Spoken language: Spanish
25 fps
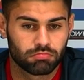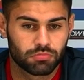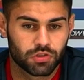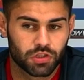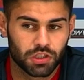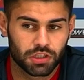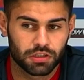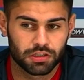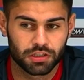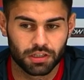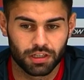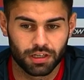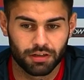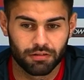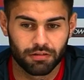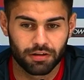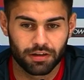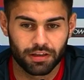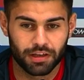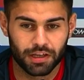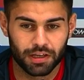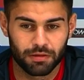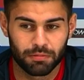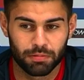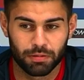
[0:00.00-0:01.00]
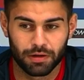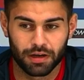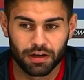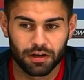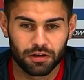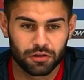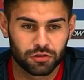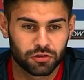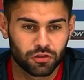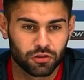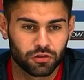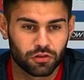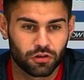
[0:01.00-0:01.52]
Sí, sí, la verdad que para
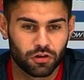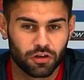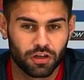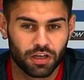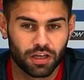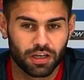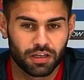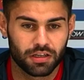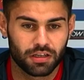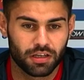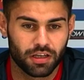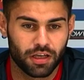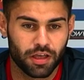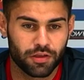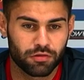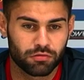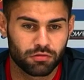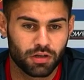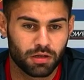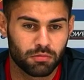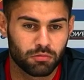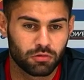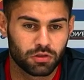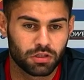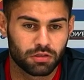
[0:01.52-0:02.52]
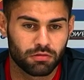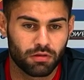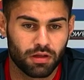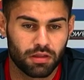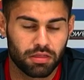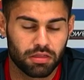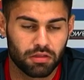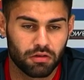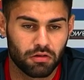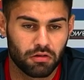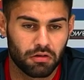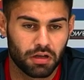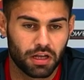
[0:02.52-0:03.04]
nosotros es, una
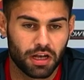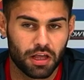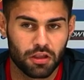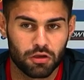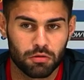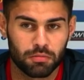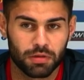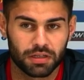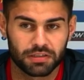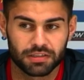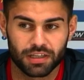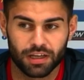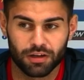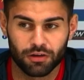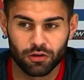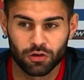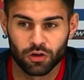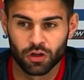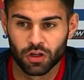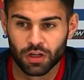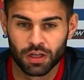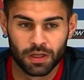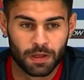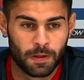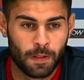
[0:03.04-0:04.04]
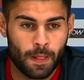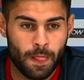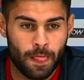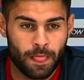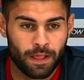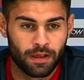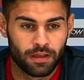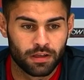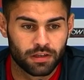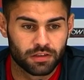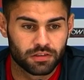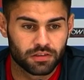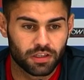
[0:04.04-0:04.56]
motivación. El año pasado
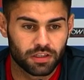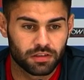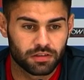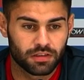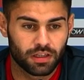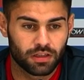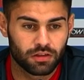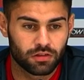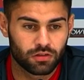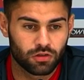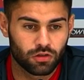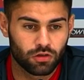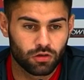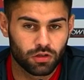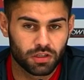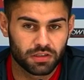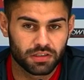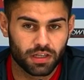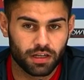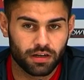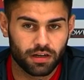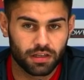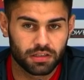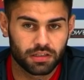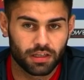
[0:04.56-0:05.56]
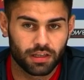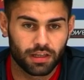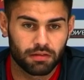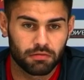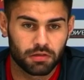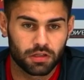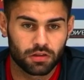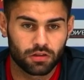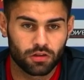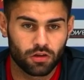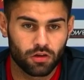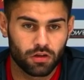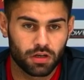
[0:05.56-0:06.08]
se intentó esa racha de
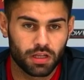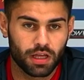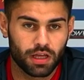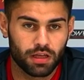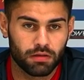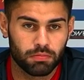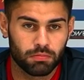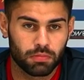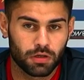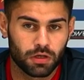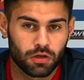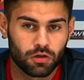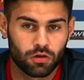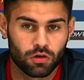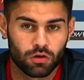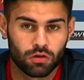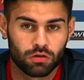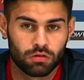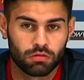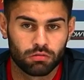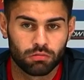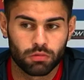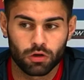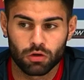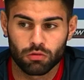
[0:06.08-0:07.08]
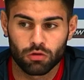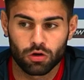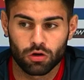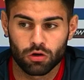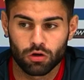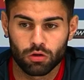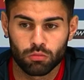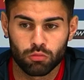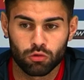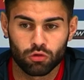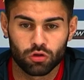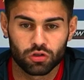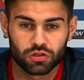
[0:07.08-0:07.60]
victorias, pero, pero bueno,
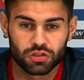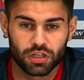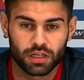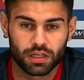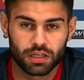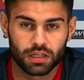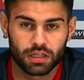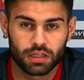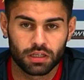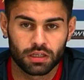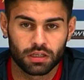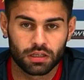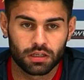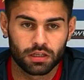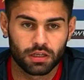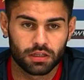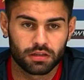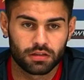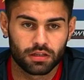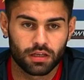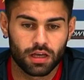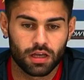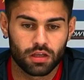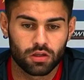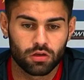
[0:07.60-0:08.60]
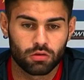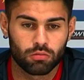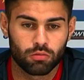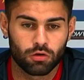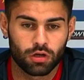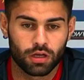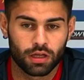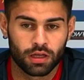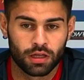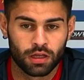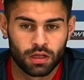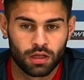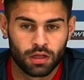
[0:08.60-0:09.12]
no pudo ser y, este año
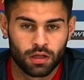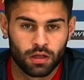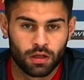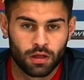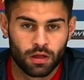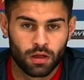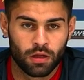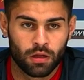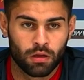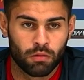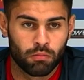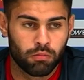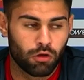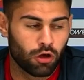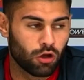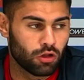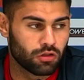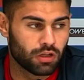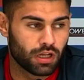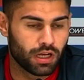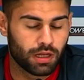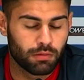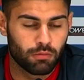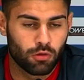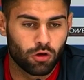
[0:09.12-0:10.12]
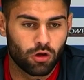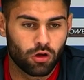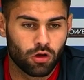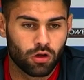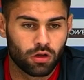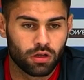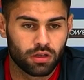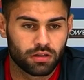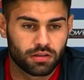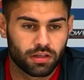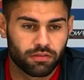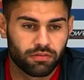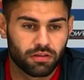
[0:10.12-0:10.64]
pues, pues lo
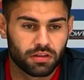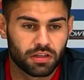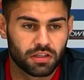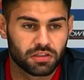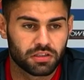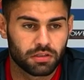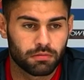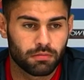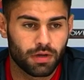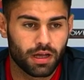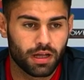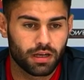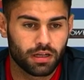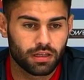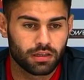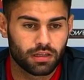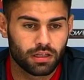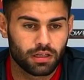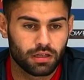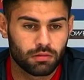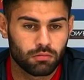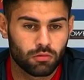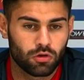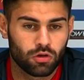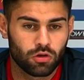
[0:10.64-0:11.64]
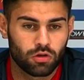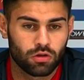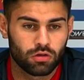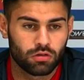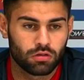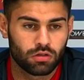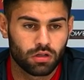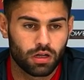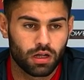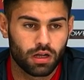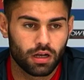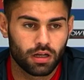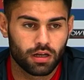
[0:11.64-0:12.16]
tenemos este fin de semana, tenemos
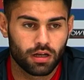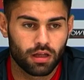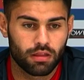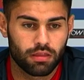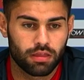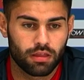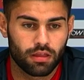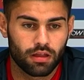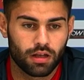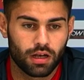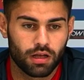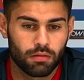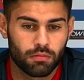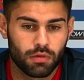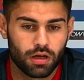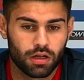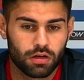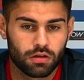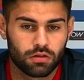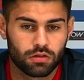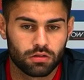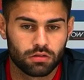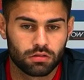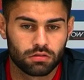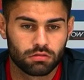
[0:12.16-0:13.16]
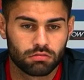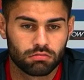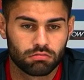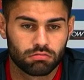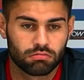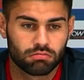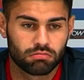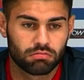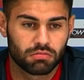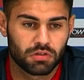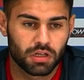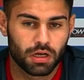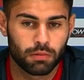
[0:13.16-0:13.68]
al alcance de la mano
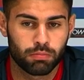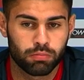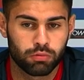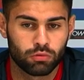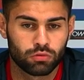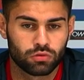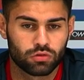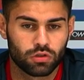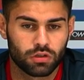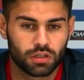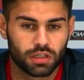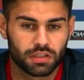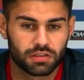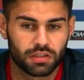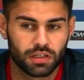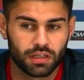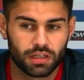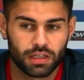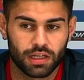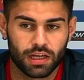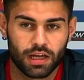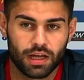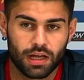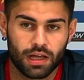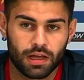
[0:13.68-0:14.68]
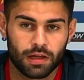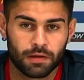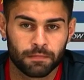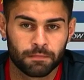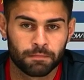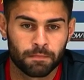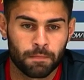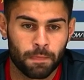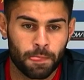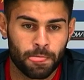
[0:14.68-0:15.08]
tres puntos que serían